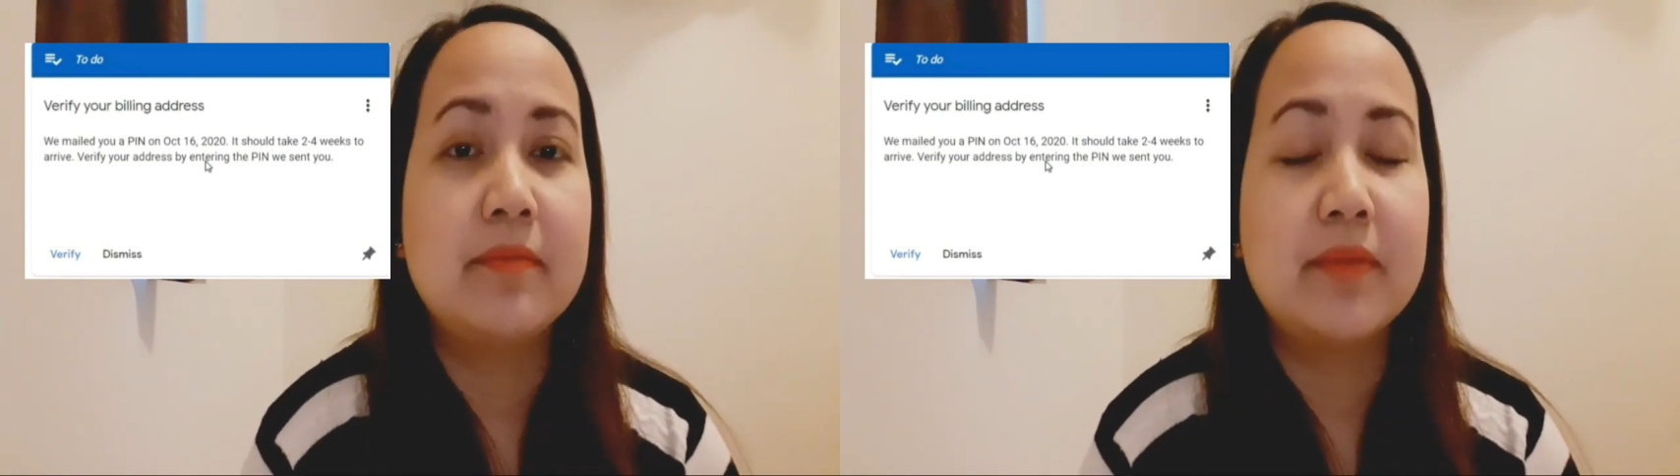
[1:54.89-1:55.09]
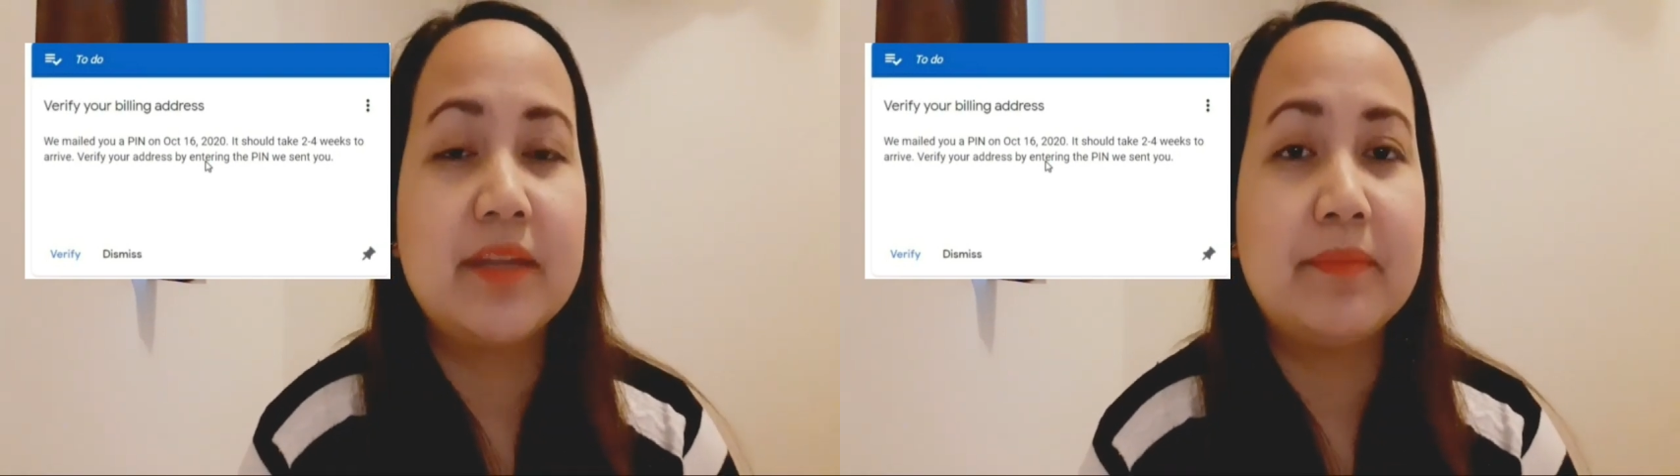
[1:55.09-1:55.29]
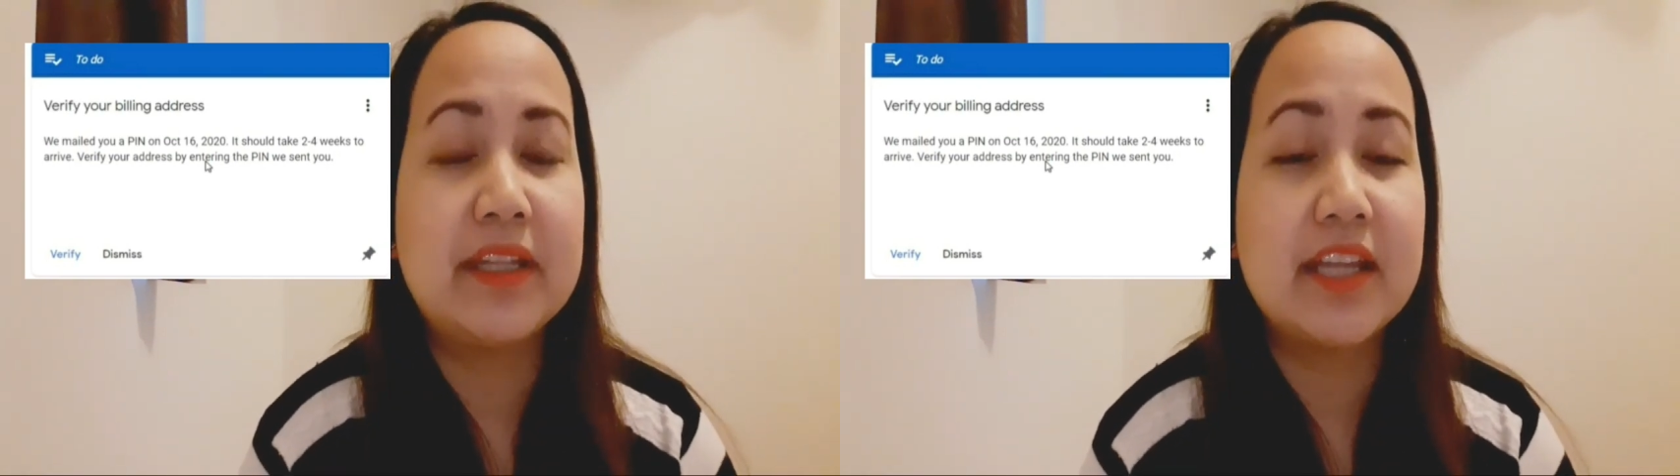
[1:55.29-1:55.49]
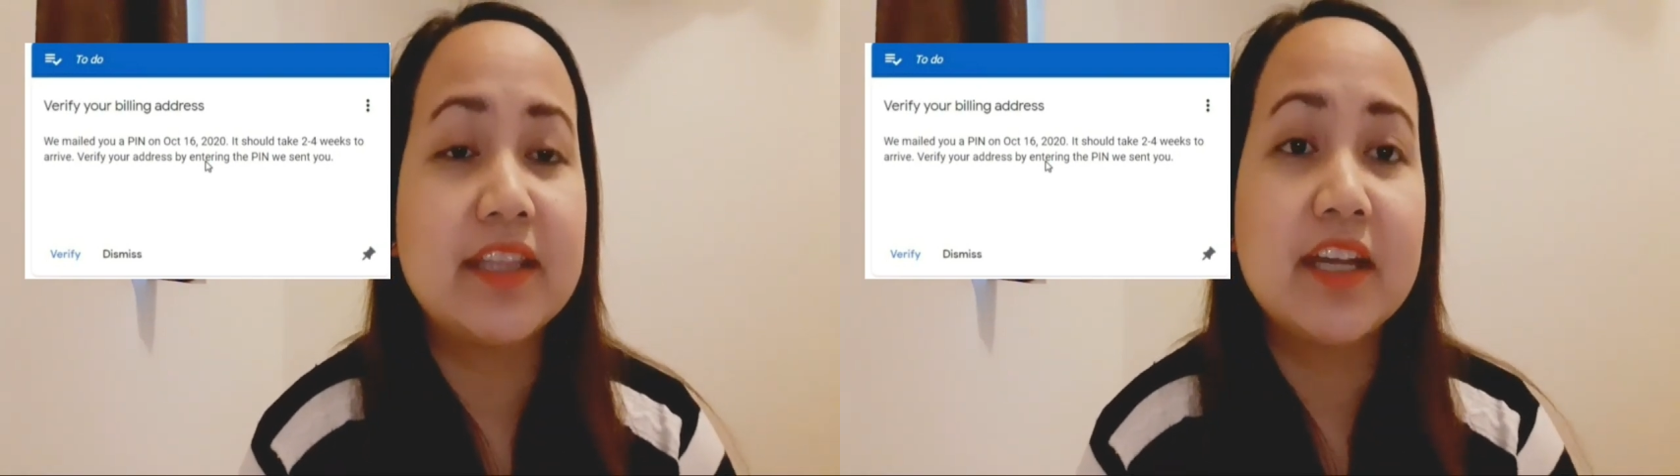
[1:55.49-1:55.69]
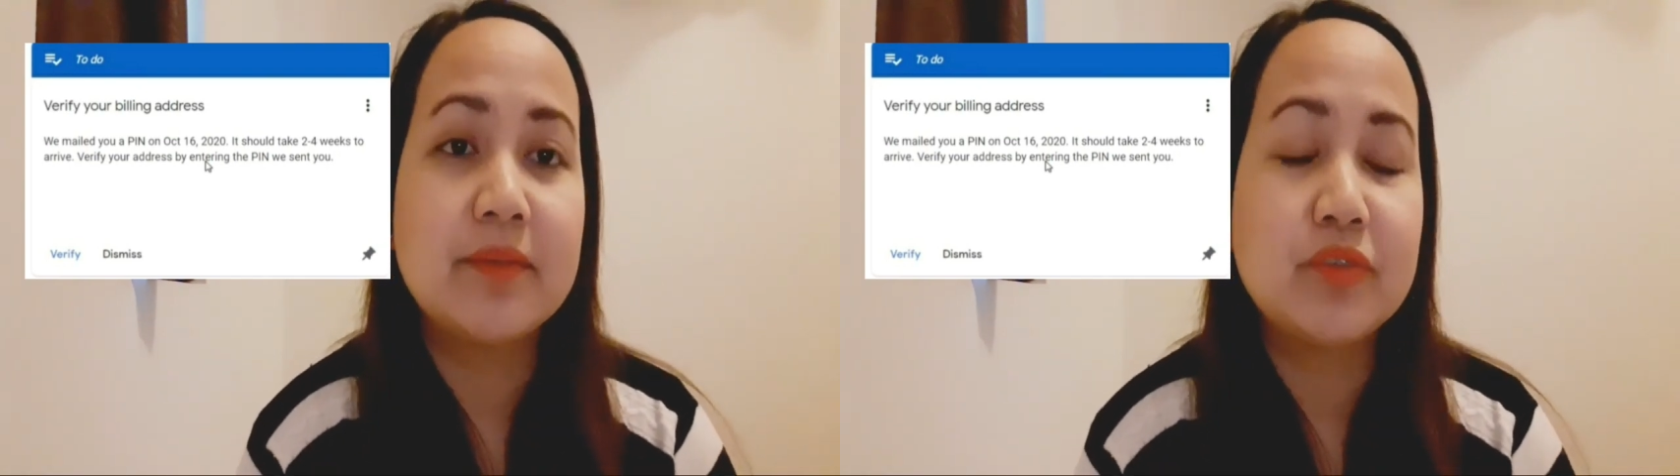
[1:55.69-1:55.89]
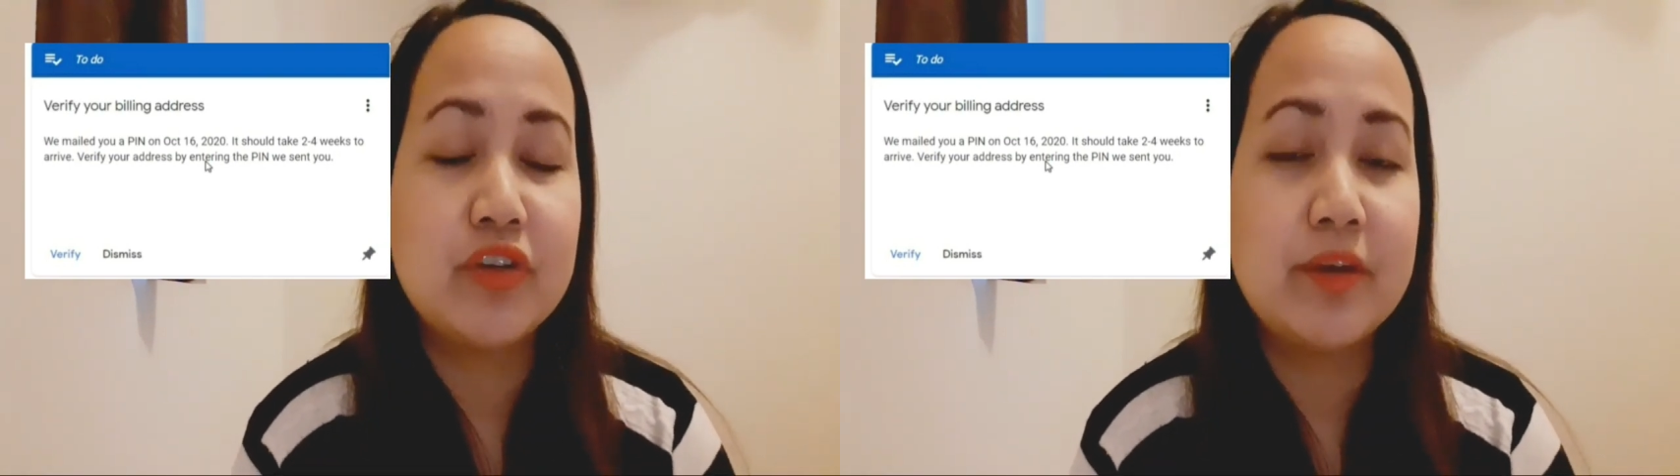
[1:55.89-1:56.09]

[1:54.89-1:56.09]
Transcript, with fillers: matatanggap nyo